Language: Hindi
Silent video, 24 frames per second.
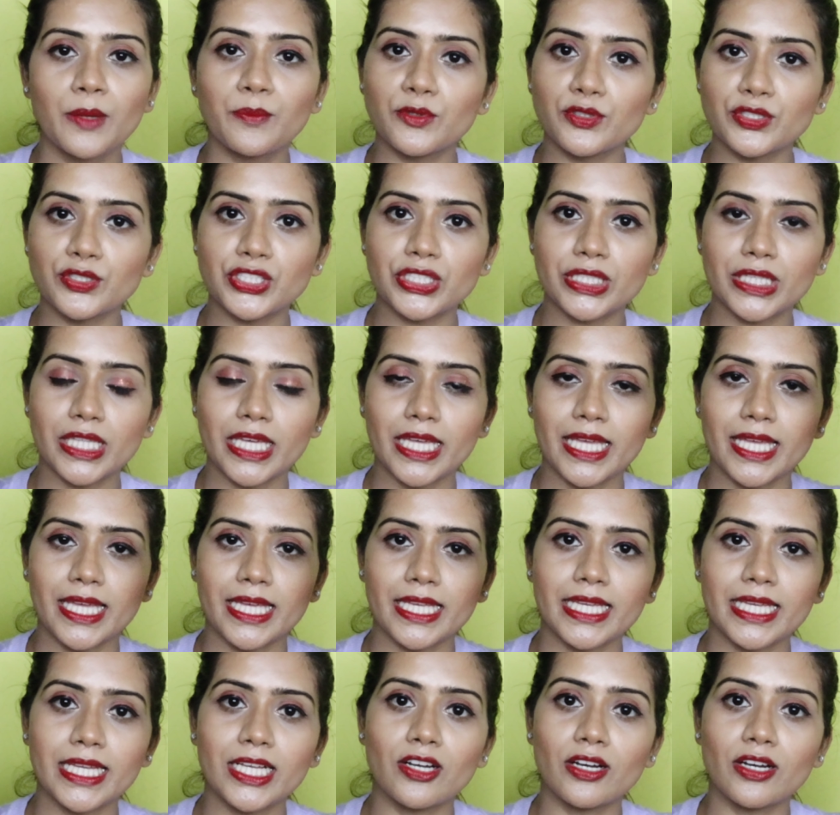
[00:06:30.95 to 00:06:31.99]
पूछते
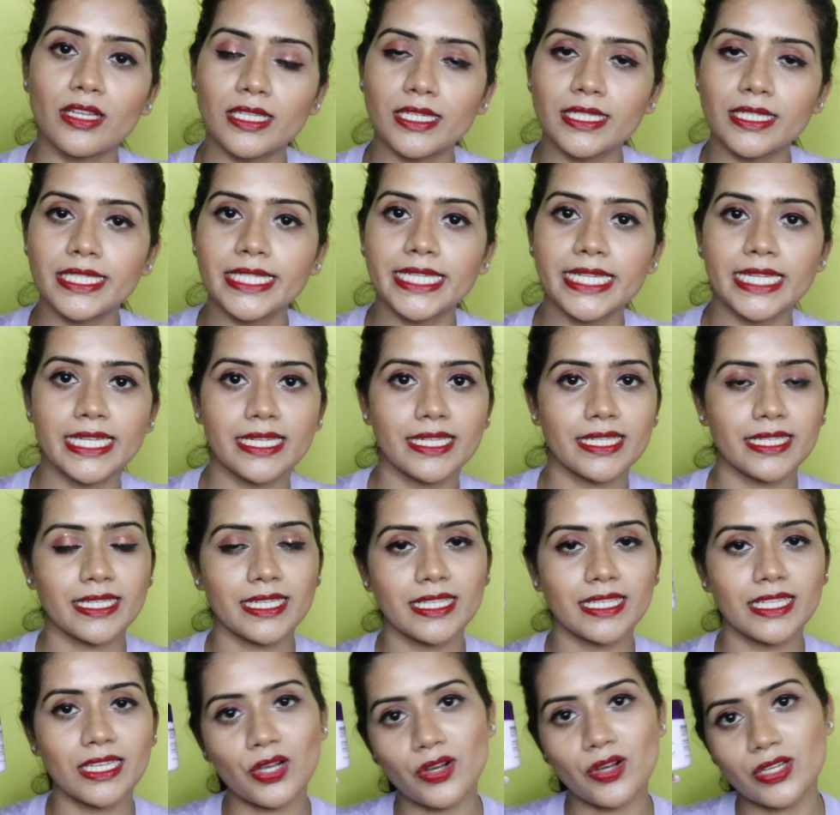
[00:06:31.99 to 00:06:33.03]
हैं कि कलर्ड हेयर
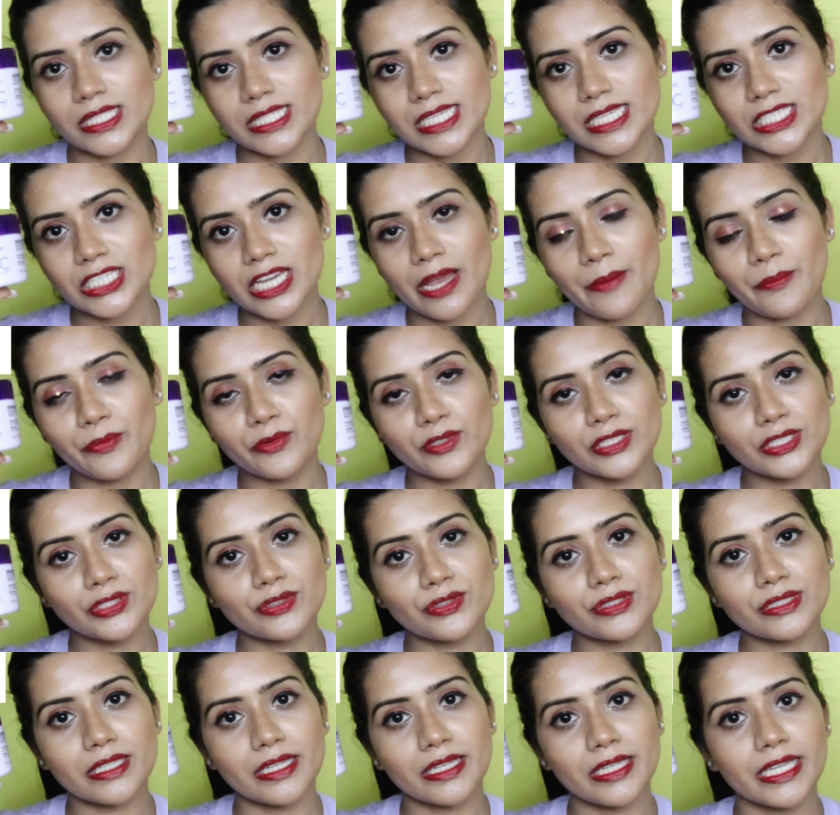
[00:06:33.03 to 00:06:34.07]
के लिए कौन सा शैम्पू
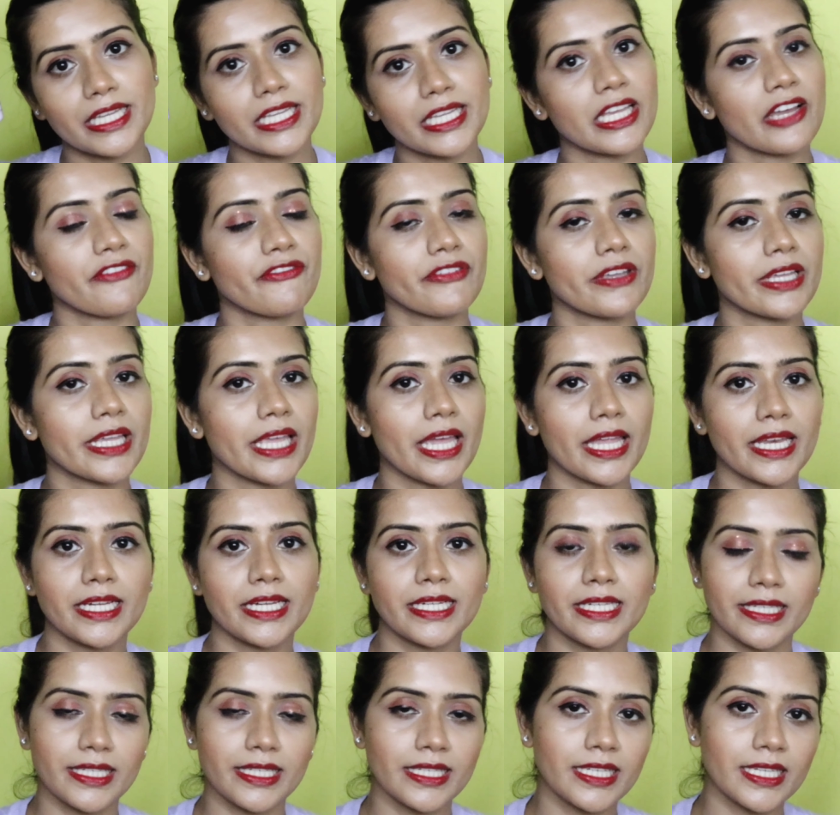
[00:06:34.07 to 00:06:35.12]
यूज़ करें या फिर
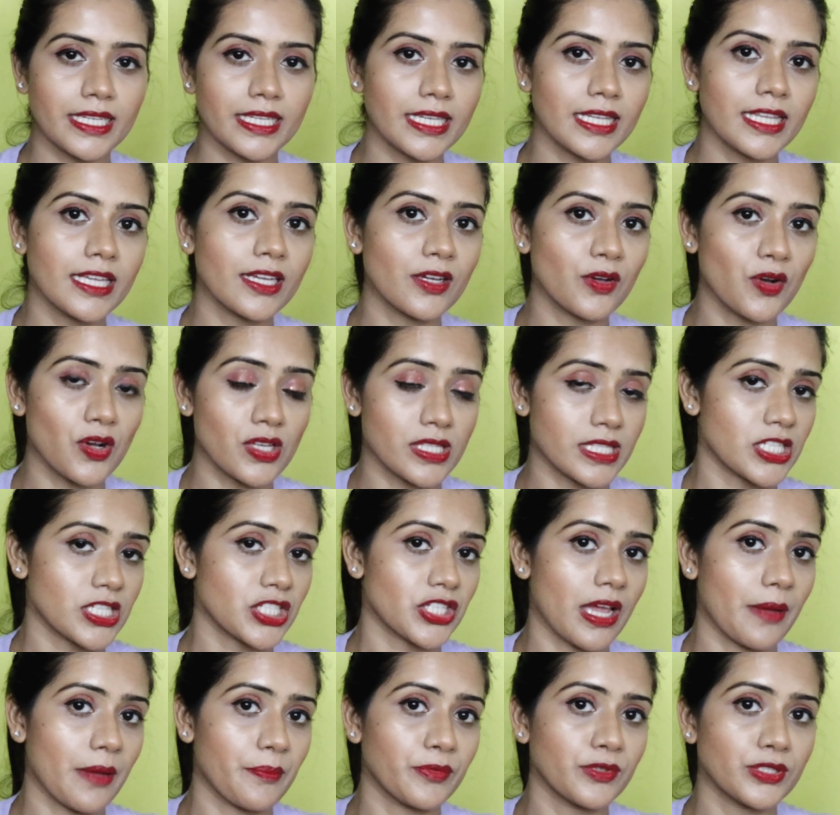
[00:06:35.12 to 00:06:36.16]
कैरेटिन के लिए कौन सा
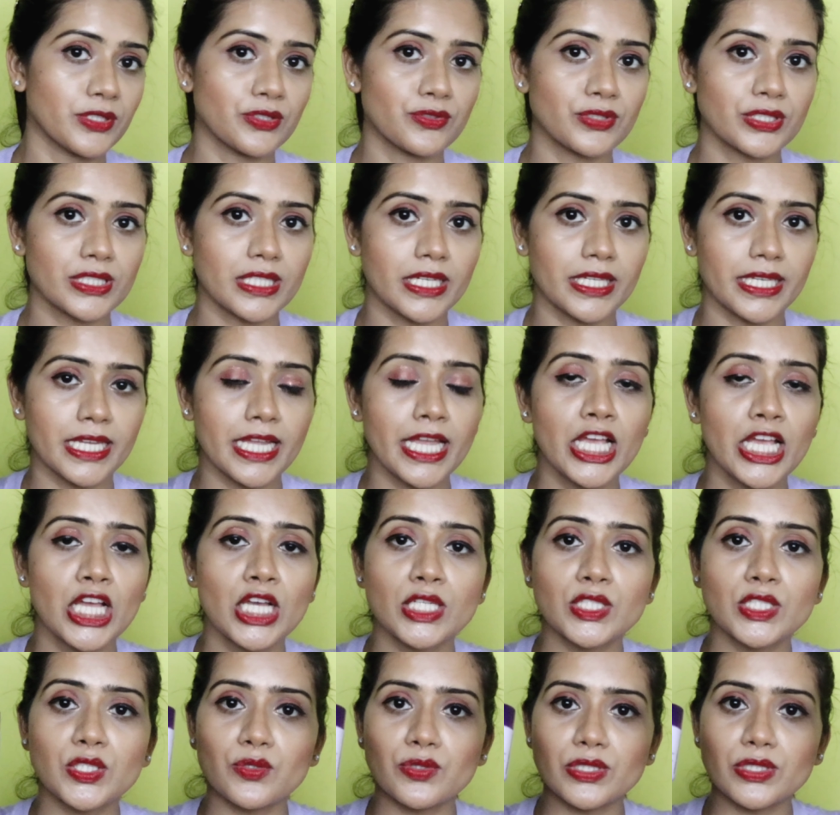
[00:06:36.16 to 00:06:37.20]
शैम्पू यूज़ करें
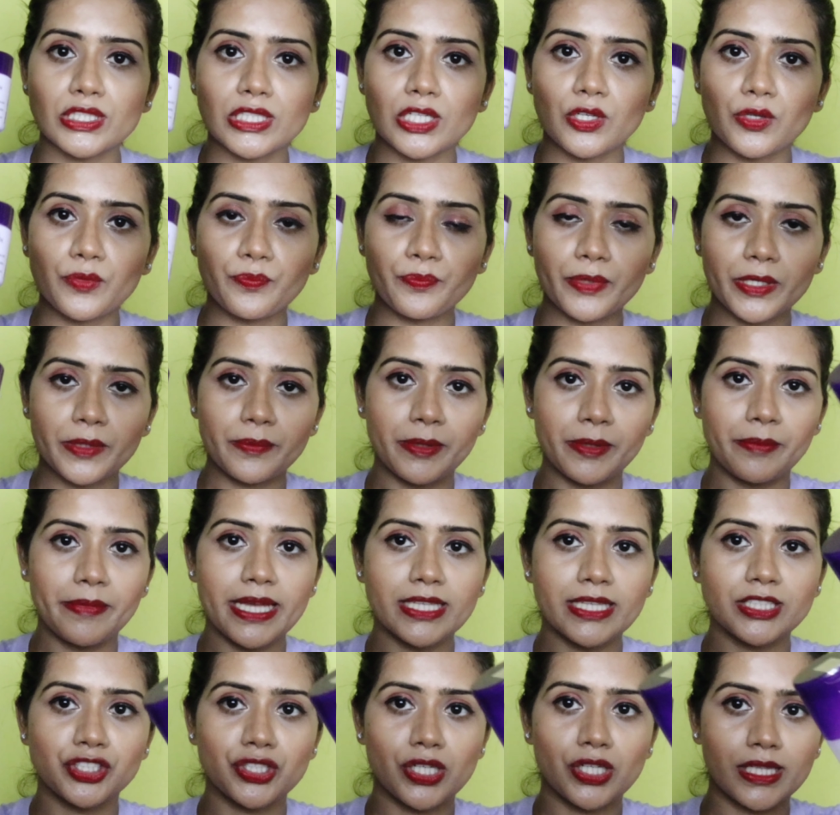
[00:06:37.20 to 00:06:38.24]
सो so, उसके ऊपर भी
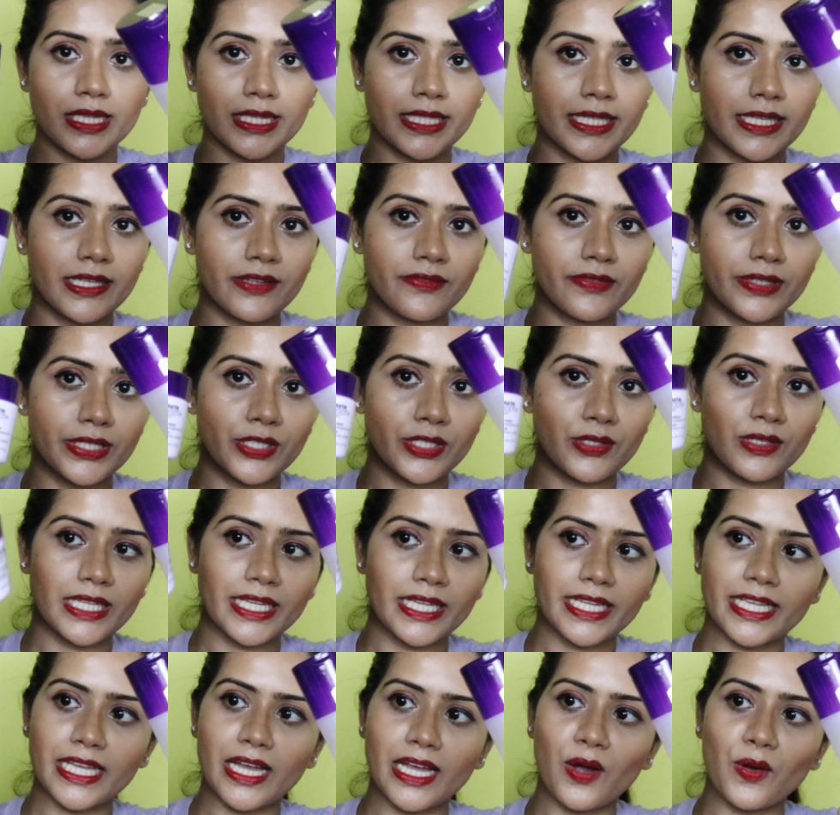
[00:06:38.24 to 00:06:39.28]
मैं जल्द ही वीडियो
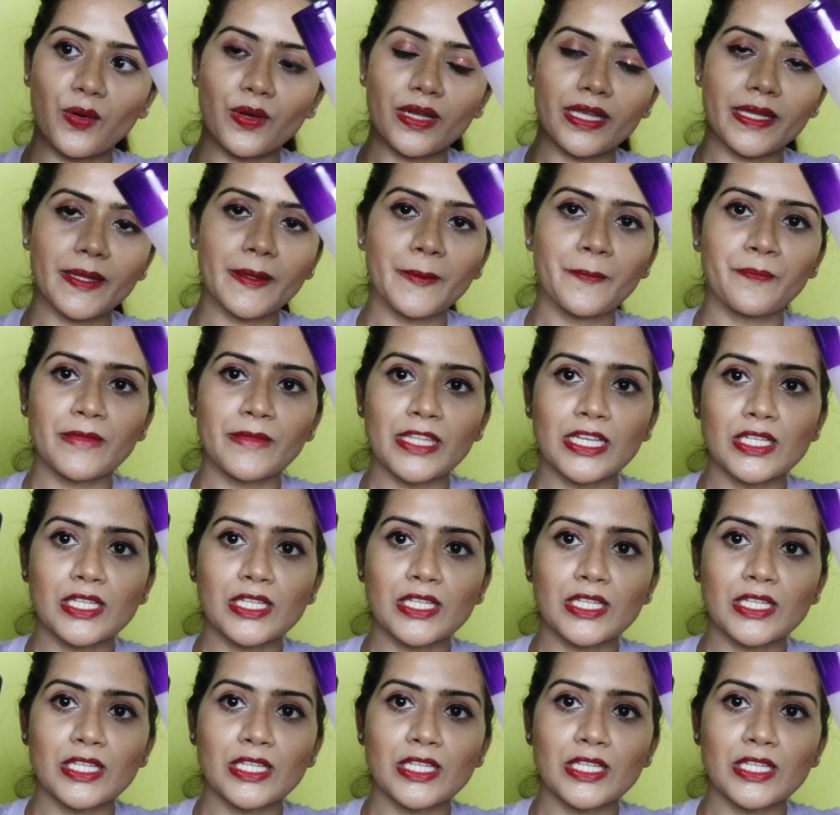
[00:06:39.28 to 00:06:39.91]
लेके आऊंगी